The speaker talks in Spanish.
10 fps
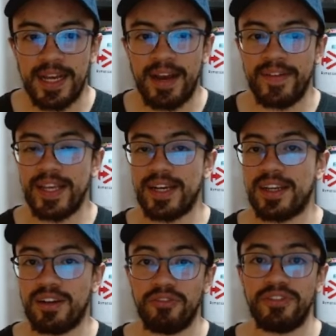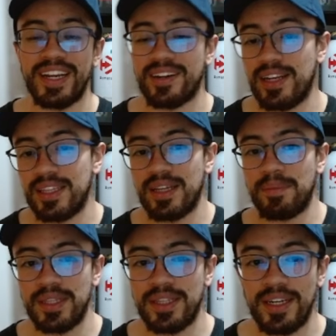Habría que confiar
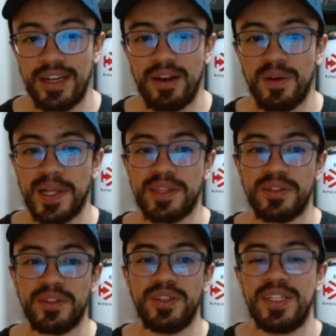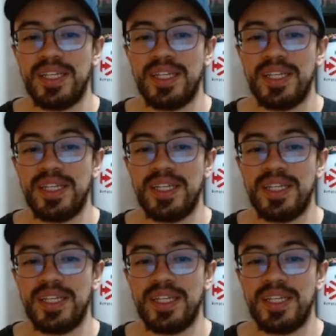netamente en el laboratorio